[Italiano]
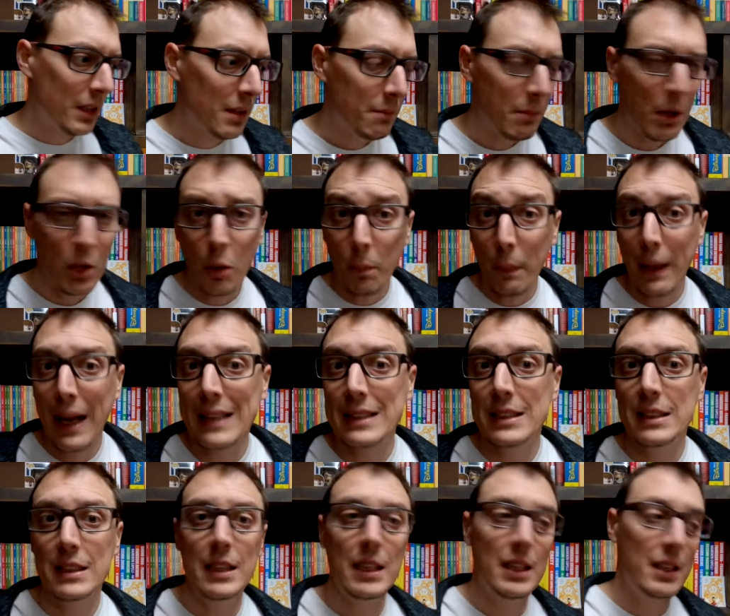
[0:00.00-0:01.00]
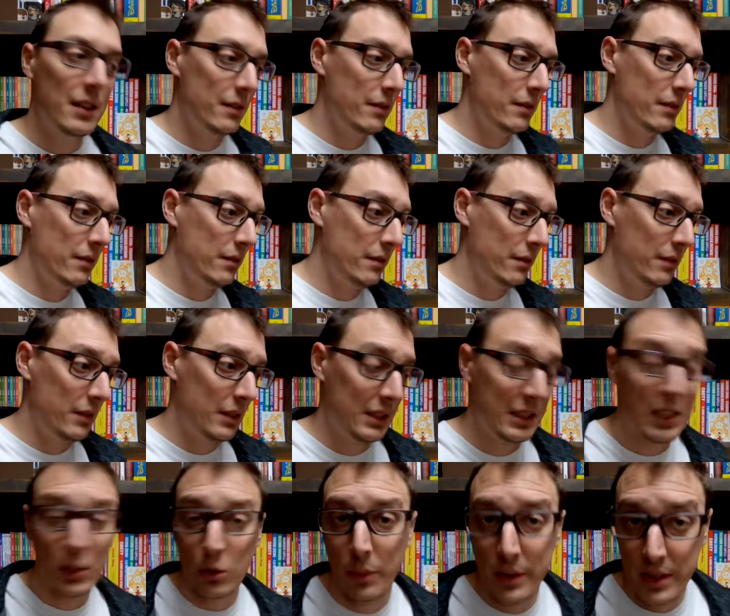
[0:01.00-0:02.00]
Marco Palazzi è
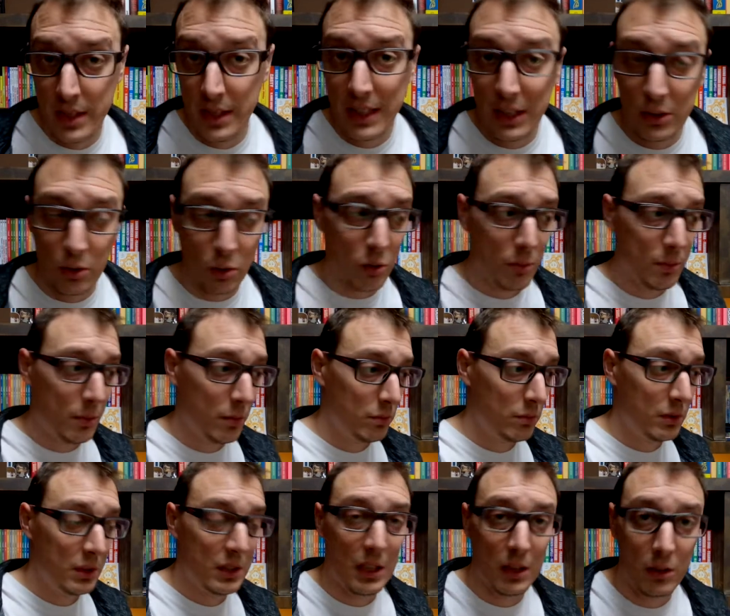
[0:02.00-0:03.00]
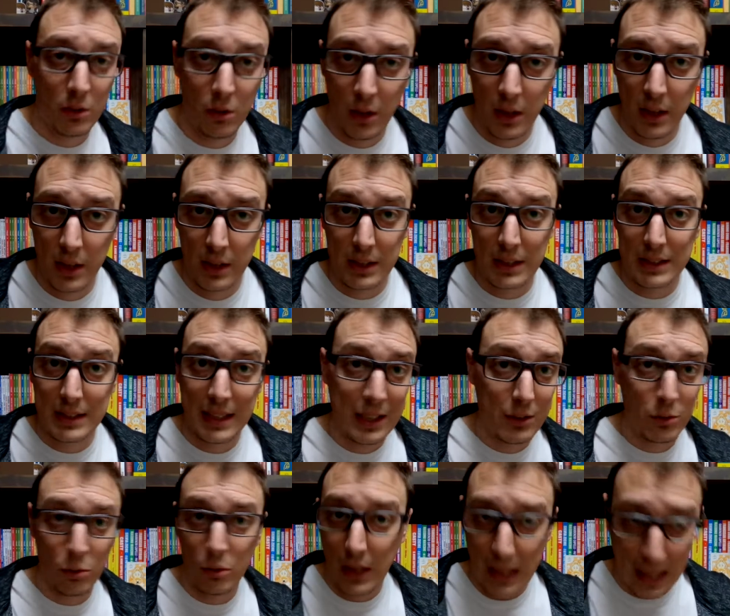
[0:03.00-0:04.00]
stato presentato come un disegnatore dal
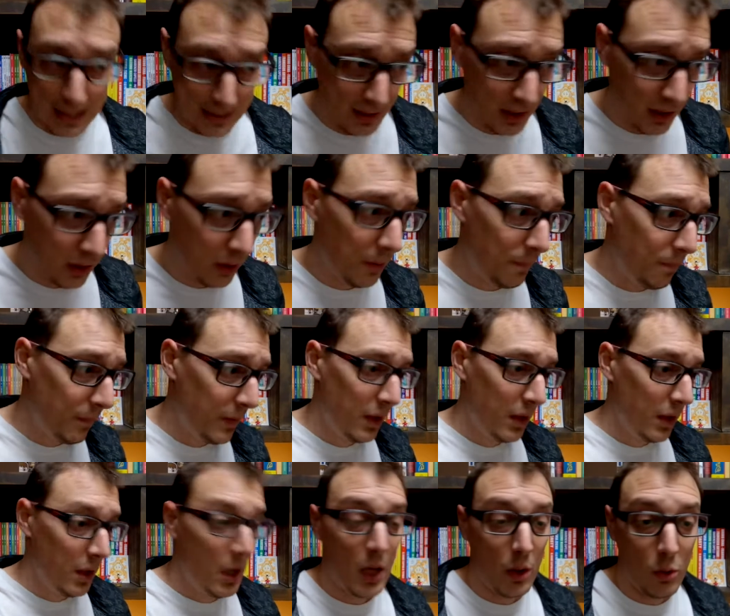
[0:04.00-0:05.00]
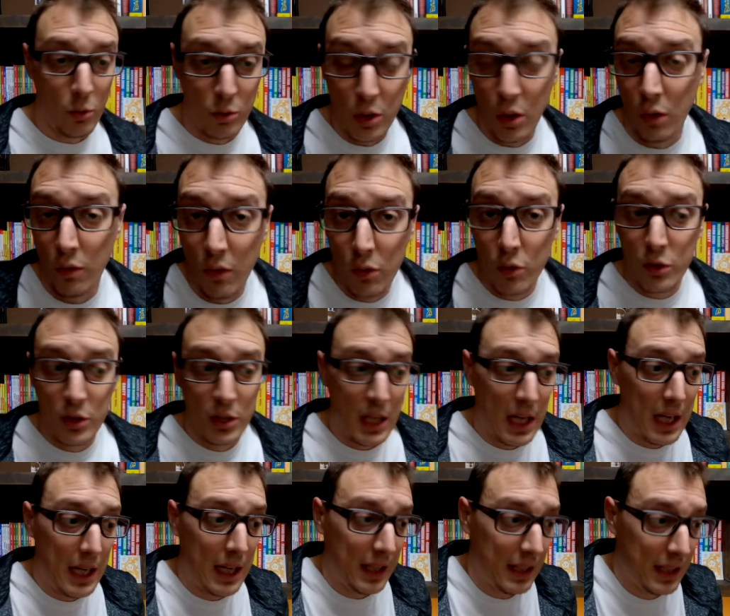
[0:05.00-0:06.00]
tratto classico e così lo avevo
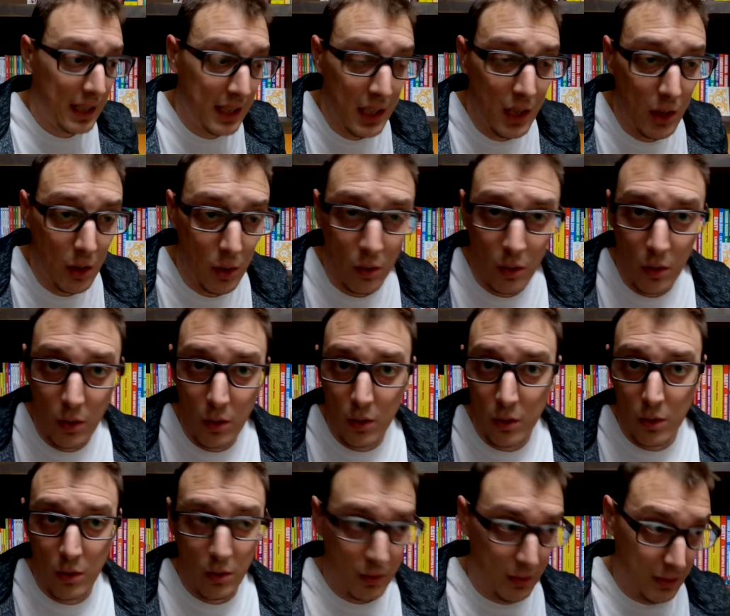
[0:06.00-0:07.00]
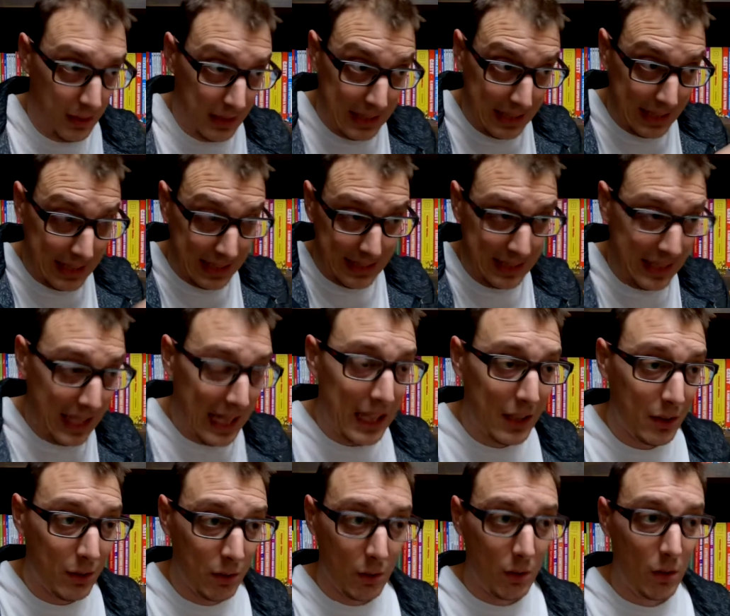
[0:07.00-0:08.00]
già anch'io
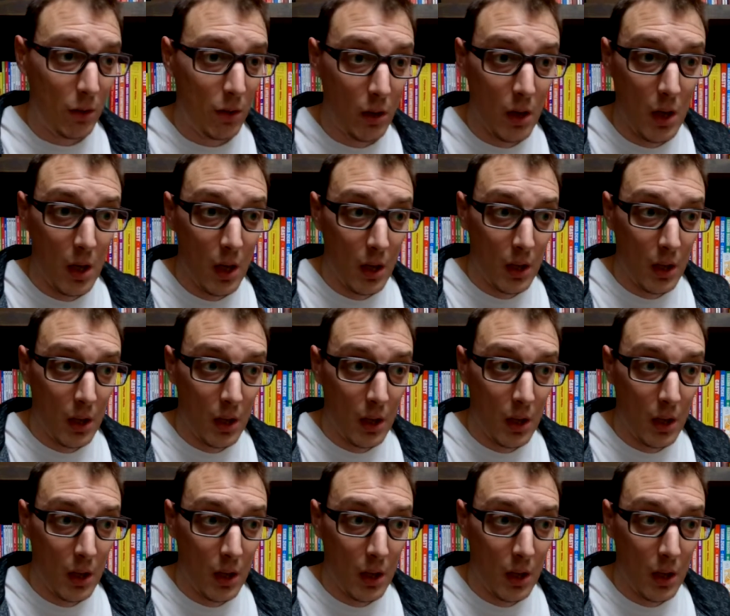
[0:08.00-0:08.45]
etichettato,